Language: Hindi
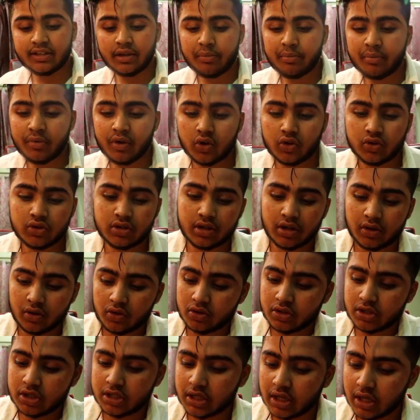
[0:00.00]
सब में कुछ ना
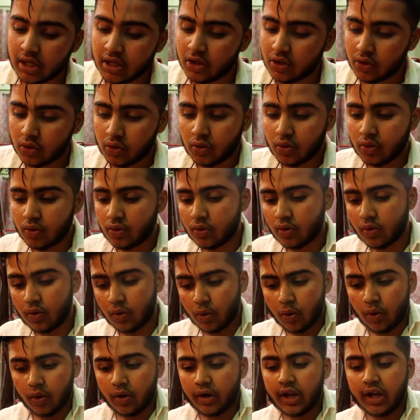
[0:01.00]
कुछ तो
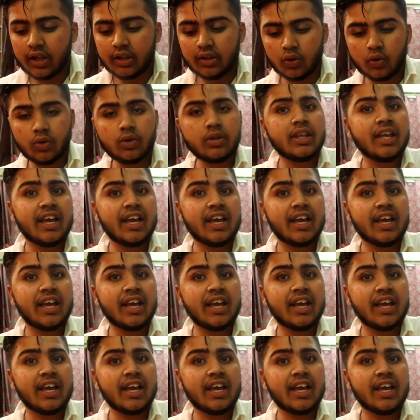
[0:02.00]
हो रहा है तो